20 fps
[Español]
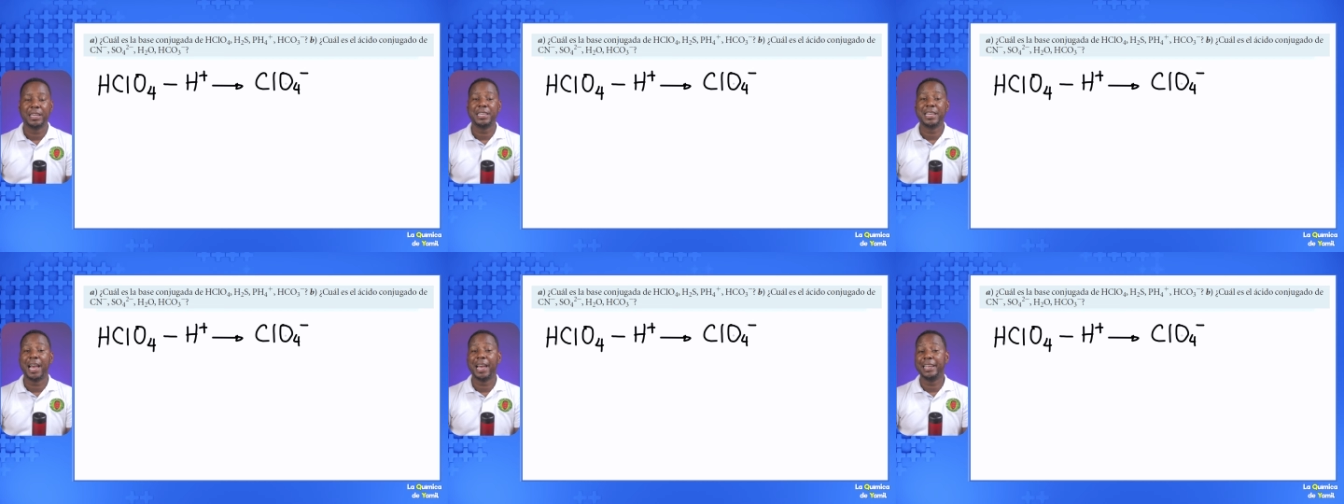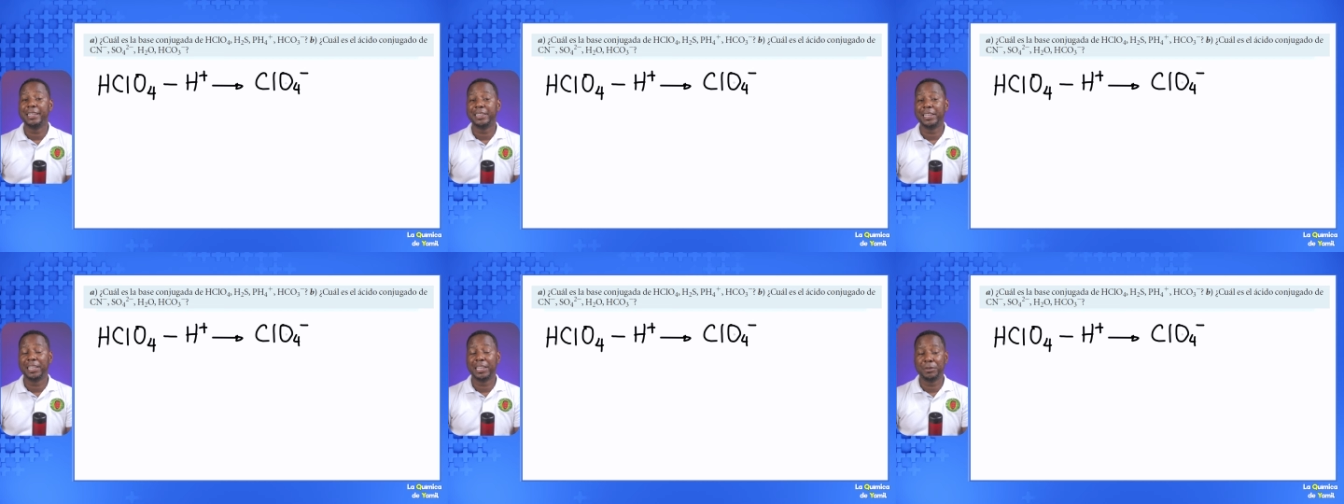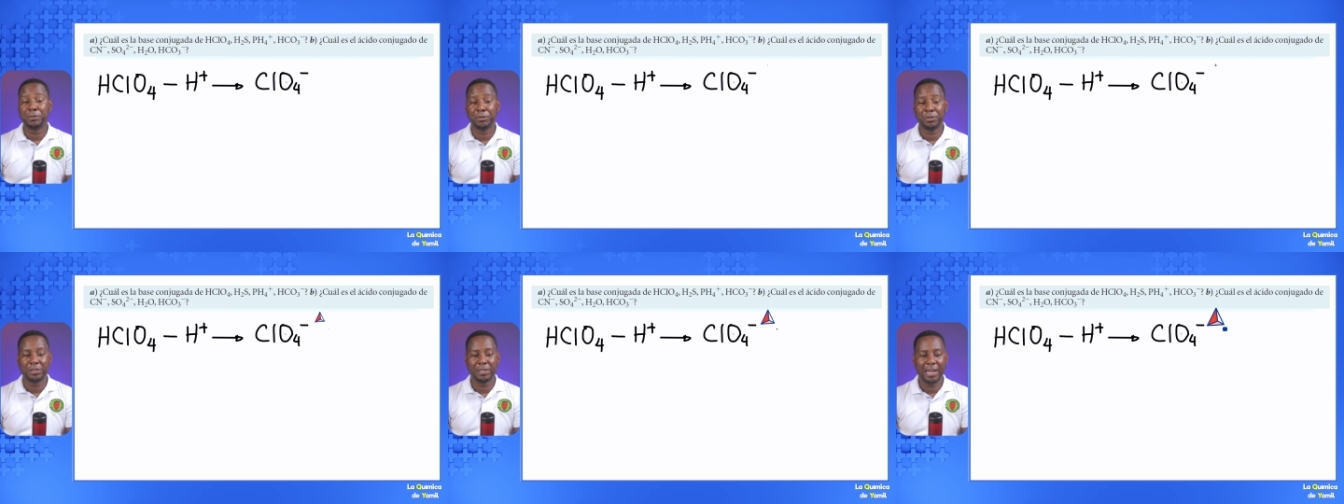y ahí
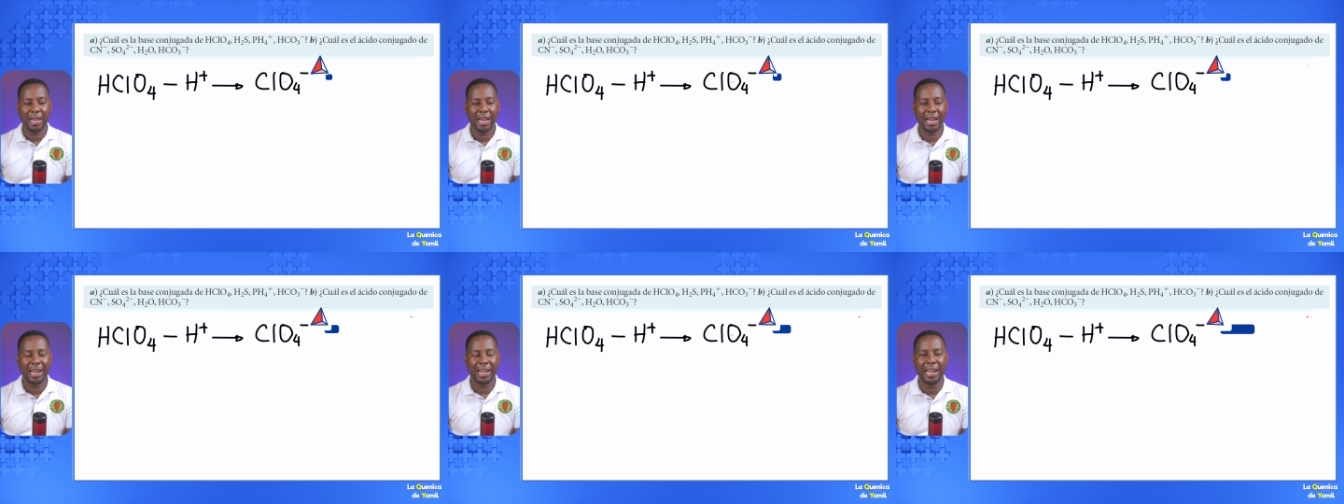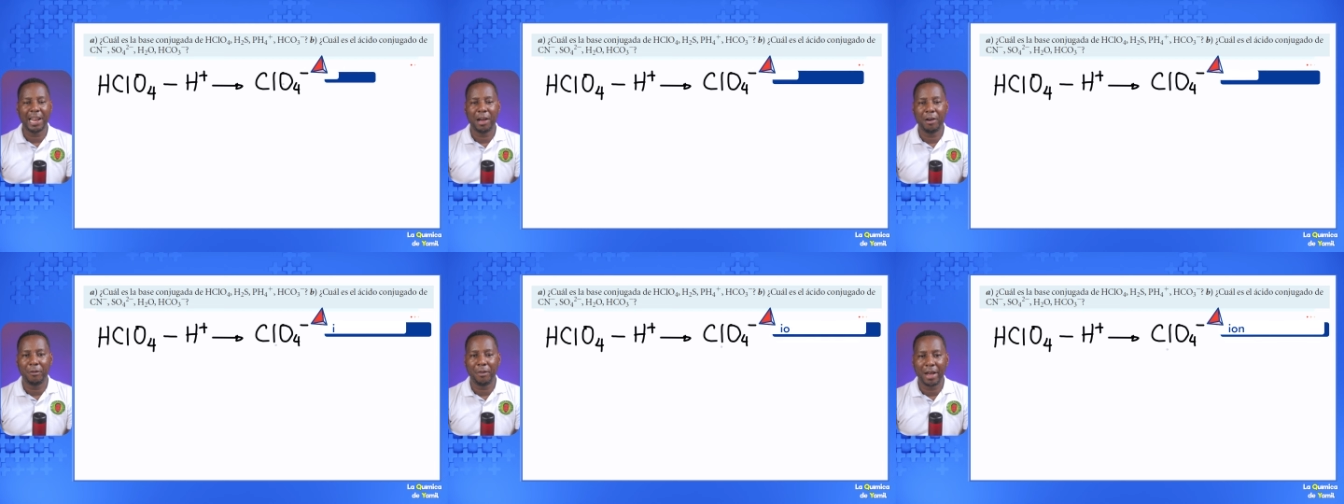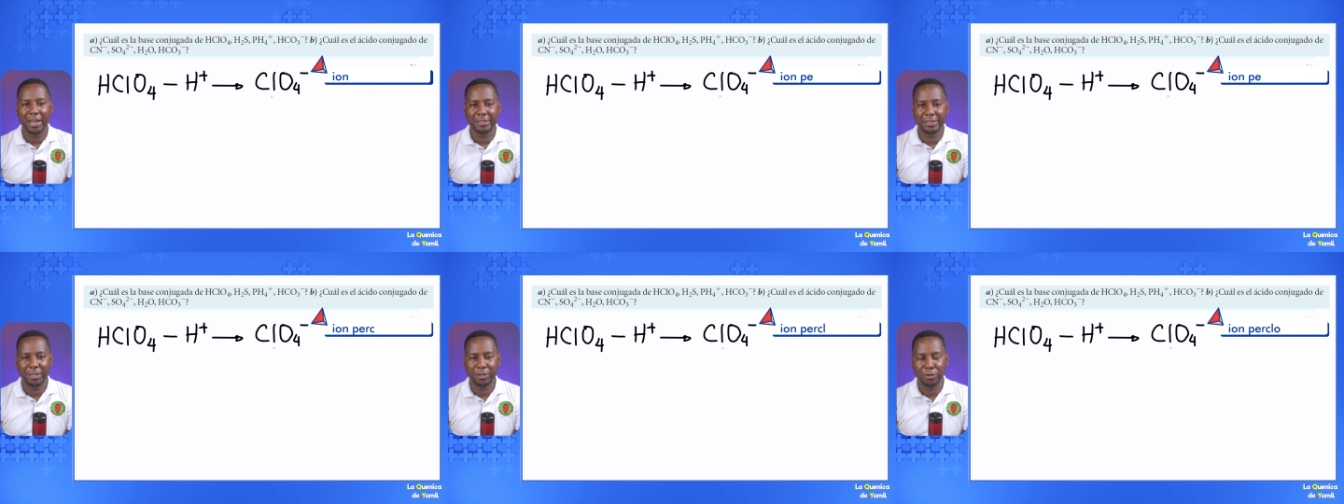tenemos ya la
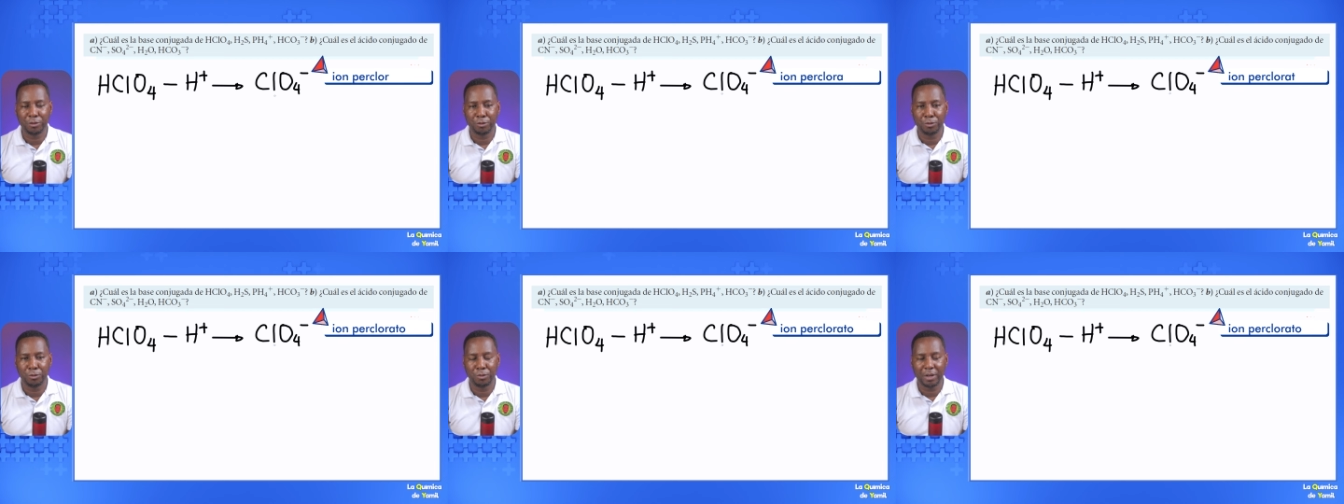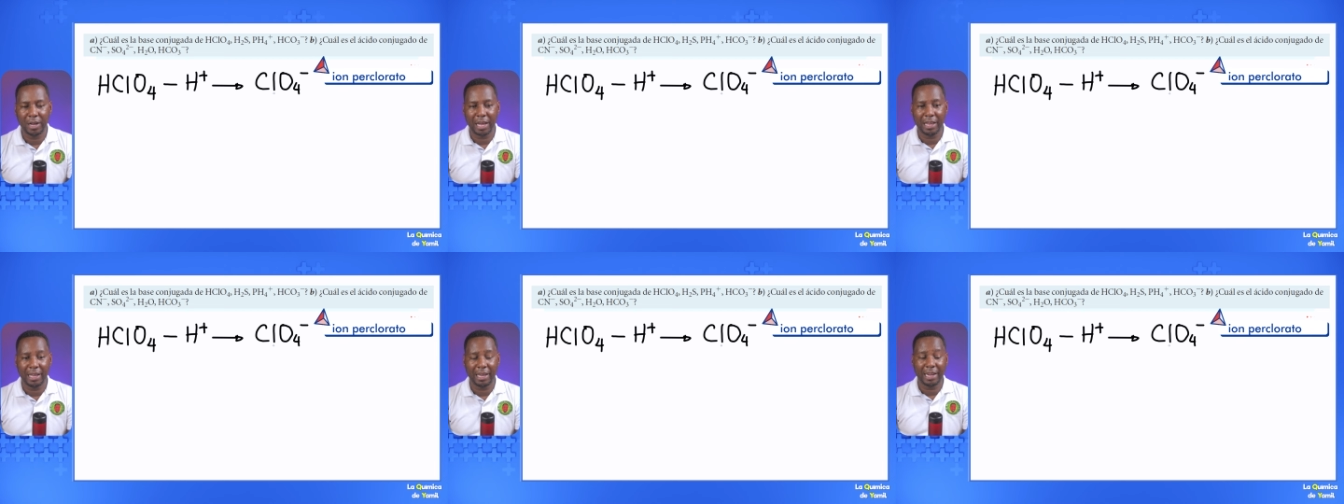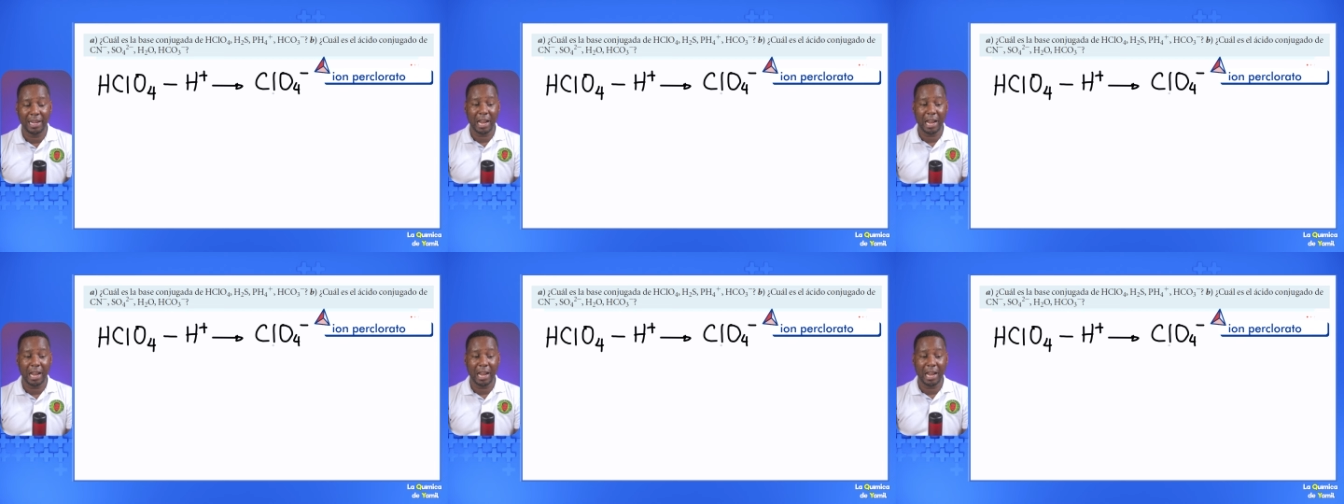base conjugada.